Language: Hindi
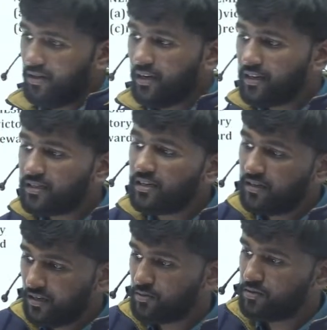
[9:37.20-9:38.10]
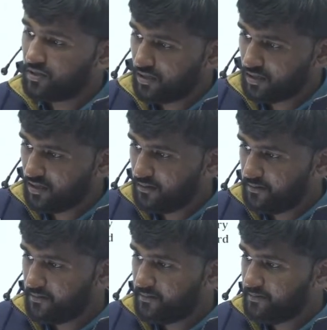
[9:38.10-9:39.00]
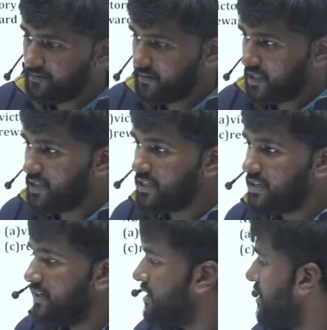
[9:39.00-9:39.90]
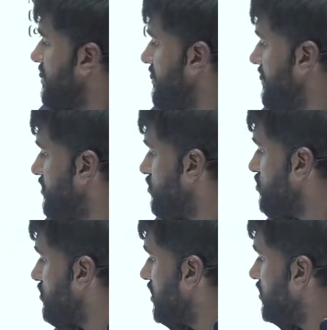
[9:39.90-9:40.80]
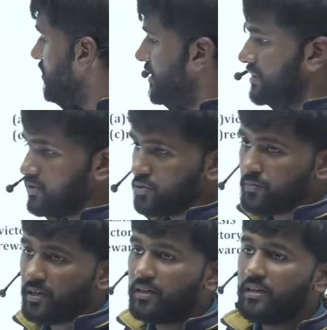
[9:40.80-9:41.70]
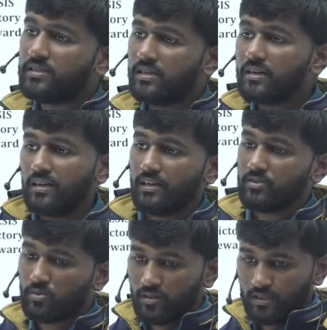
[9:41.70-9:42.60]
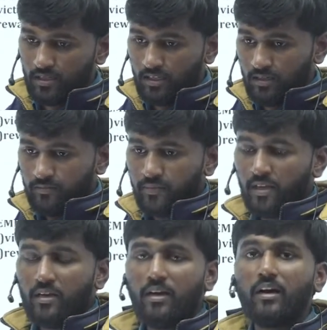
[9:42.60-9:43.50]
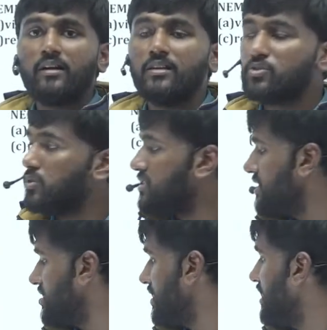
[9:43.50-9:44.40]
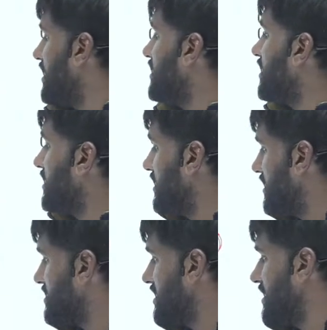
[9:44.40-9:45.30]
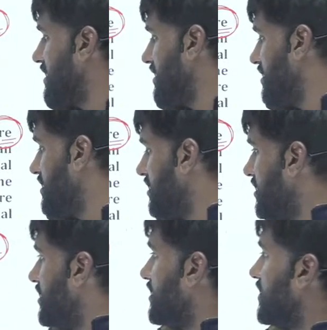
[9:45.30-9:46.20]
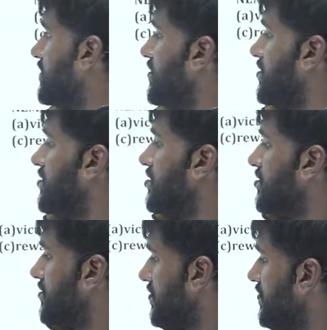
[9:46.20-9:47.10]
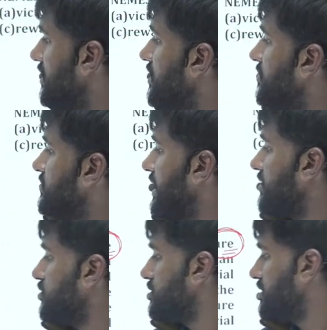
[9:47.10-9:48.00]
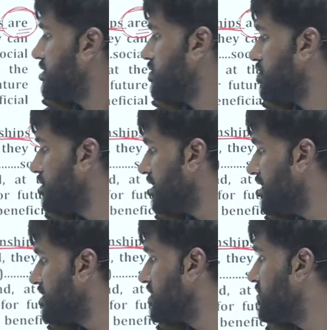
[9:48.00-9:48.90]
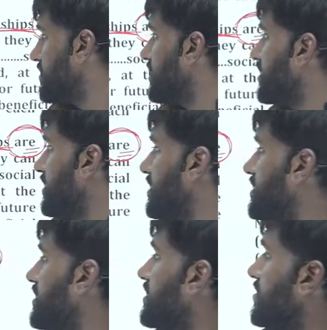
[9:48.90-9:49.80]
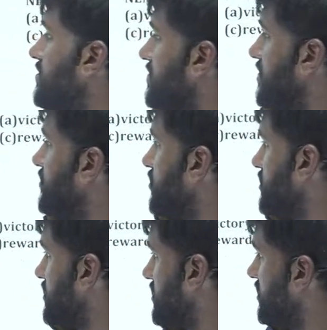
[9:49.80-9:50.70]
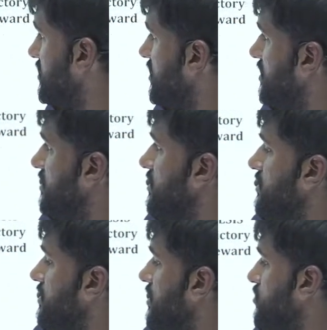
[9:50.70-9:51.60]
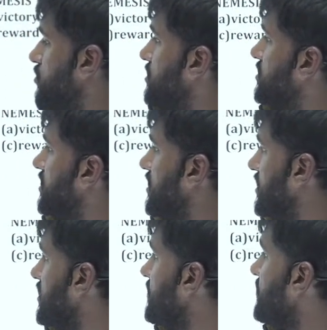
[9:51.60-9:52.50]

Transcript: आगे जाके गलत हो जाता खैर ठीक है ये जो जुड़ाव है ये जो प्रक्रिया चल रही है जुड़ने की अगर इसको अच्छे से हैंडल किया जाए ठीक है ट्रीटेड हम क्या सोच रहे थे शुरू में रिलेशनशिप के लिए नहीं है ये ये किसके लिए प्रोसेस इसके लिए एसोसिएशन के लिए